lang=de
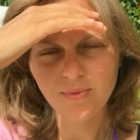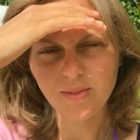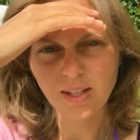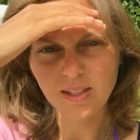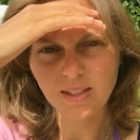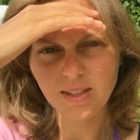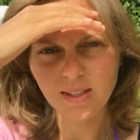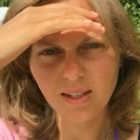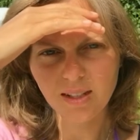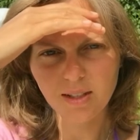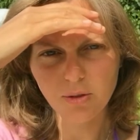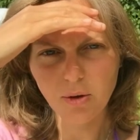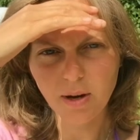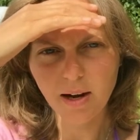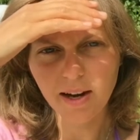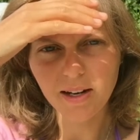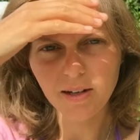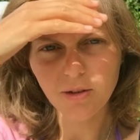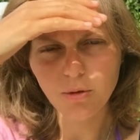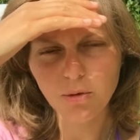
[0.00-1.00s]
dass es halt zur
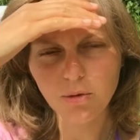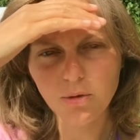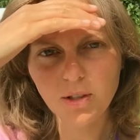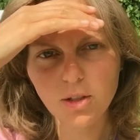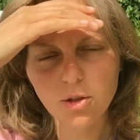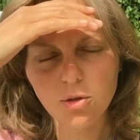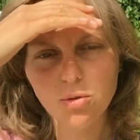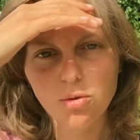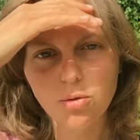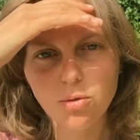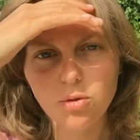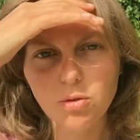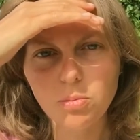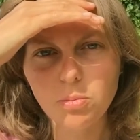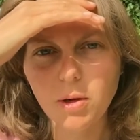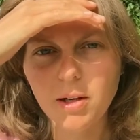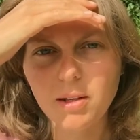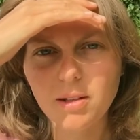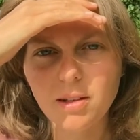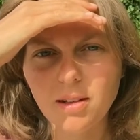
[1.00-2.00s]
Heilung der Schilddrüse
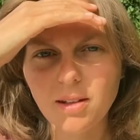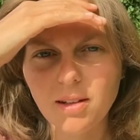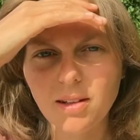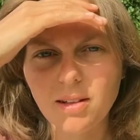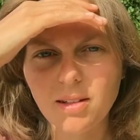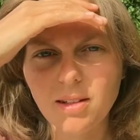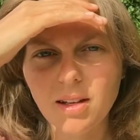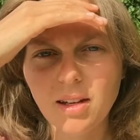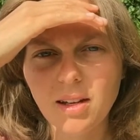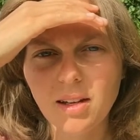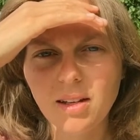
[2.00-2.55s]
beiträgt.